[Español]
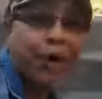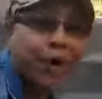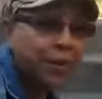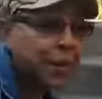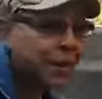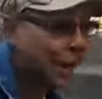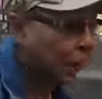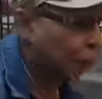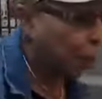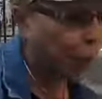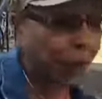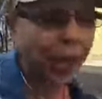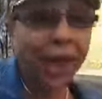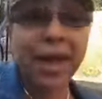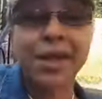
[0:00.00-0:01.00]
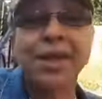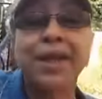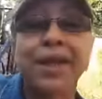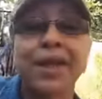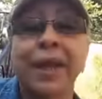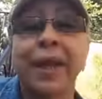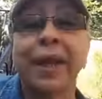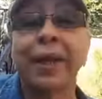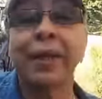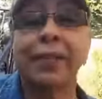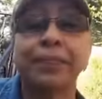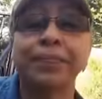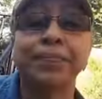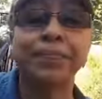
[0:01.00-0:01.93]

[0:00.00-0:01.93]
sí, mis amores, este...